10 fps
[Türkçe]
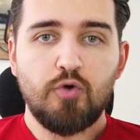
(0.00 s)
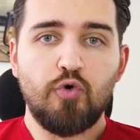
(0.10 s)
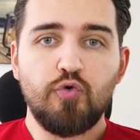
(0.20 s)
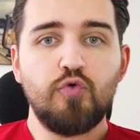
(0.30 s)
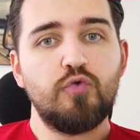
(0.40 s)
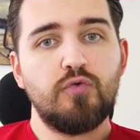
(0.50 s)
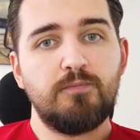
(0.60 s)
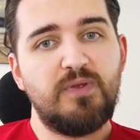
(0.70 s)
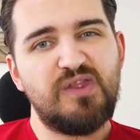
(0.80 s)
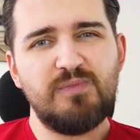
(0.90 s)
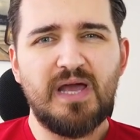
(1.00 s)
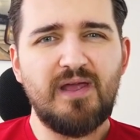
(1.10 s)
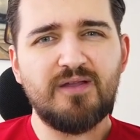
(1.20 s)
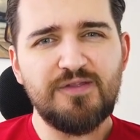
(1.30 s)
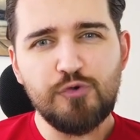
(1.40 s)
Konu bizimle
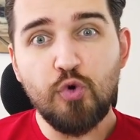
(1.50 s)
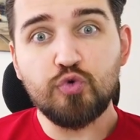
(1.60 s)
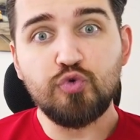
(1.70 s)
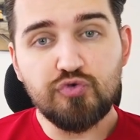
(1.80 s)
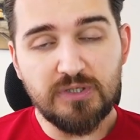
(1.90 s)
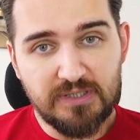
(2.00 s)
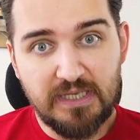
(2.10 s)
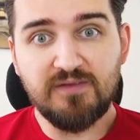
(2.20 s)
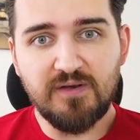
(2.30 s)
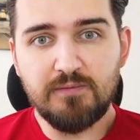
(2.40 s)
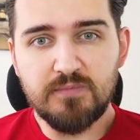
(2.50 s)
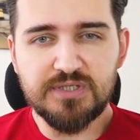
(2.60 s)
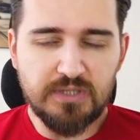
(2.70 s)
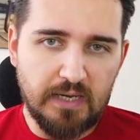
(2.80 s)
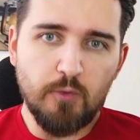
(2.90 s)
alakası yoktur
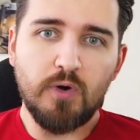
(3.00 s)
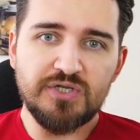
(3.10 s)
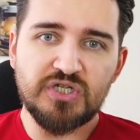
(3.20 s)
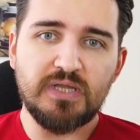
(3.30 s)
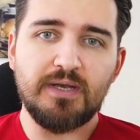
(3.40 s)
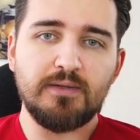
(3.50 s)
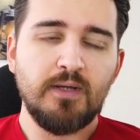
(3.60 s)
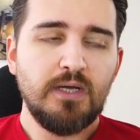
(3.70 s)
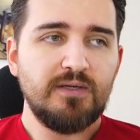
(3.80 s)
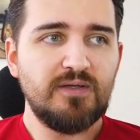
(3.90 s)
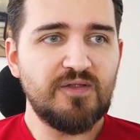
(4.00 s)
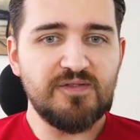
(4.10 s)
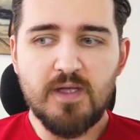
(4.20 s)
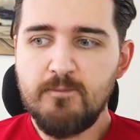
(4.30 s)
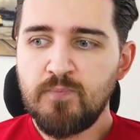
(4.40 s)
getirilmiş yani o açıklanan
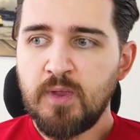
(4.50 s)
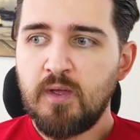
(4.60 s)
yazıda.